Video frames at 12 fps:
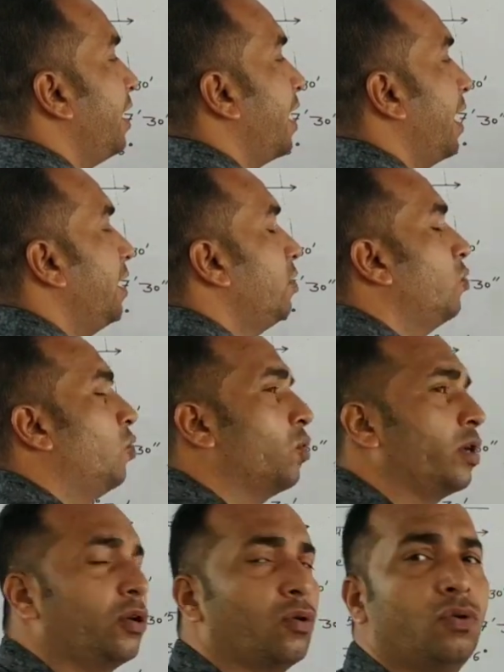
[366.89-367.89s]
इकाई जो
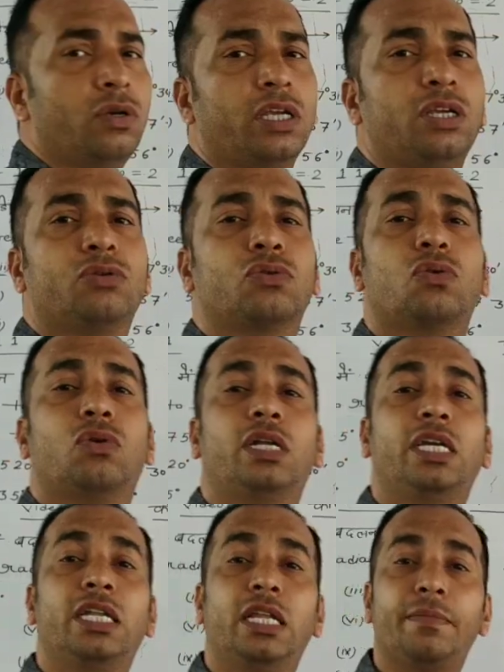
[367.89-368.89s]
होगी कोण की उसको
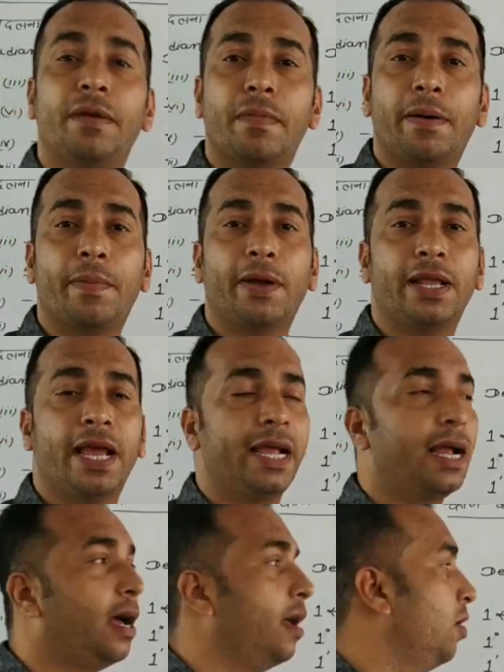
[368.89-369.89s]
डिग्री में मापा
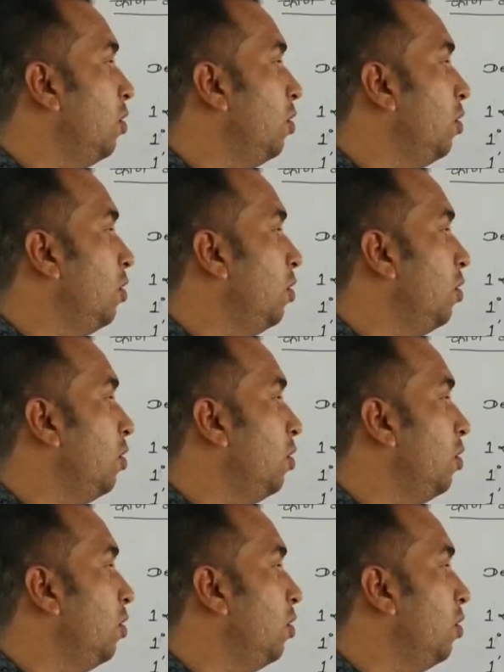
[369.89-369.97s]
जाएगा